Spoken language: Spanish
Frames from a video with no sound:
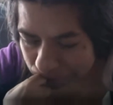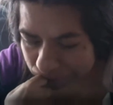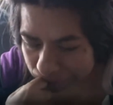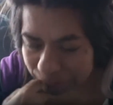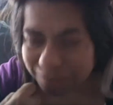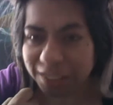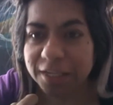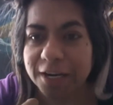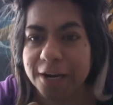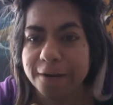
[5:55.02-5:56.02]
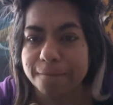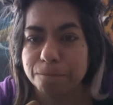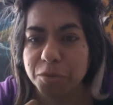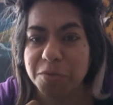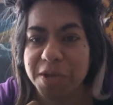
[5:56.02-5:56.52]
Literal. Muy
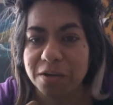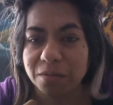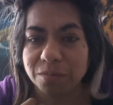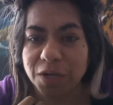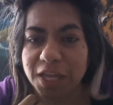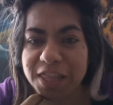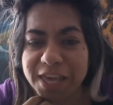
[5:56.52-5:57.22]
bien, Lidia.